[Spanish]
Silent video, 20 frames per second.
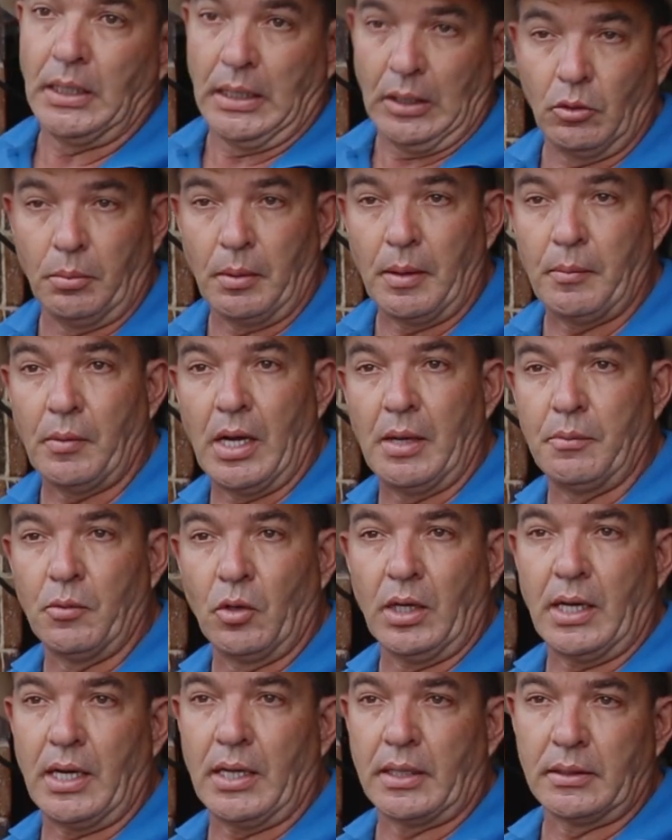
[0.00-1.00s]
Nos vamos a
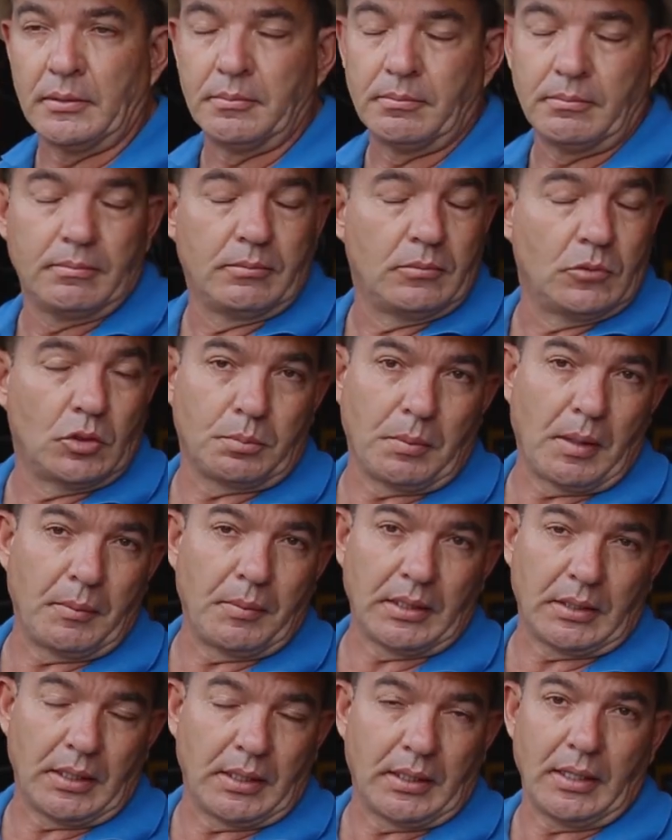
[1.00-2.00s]
demorar, nos
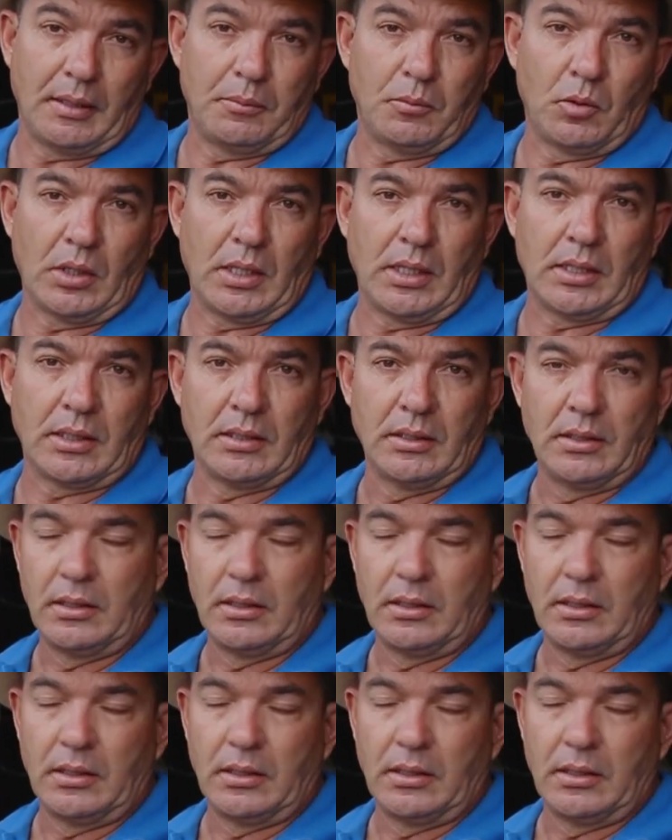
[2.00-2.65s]
vamos a tener que demorar.